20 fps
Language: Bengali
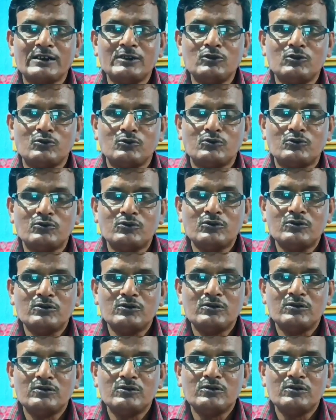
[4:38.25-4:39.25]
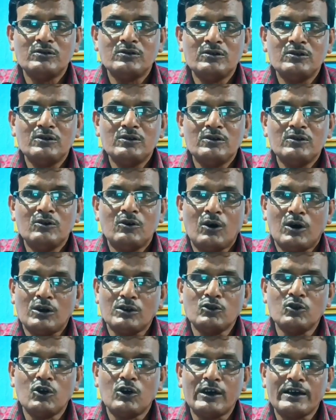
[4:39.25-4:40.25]
কিন্তু
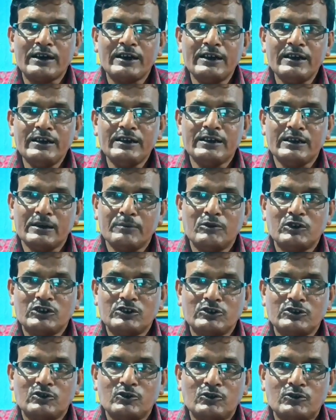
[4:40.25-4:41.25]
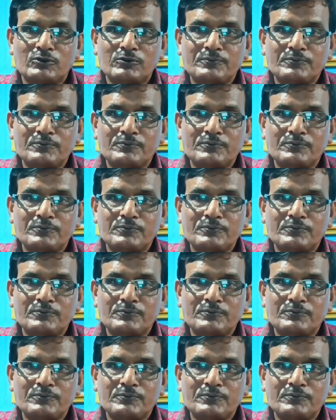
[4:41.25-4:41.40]
অন্ধকারে নিমজ্জিত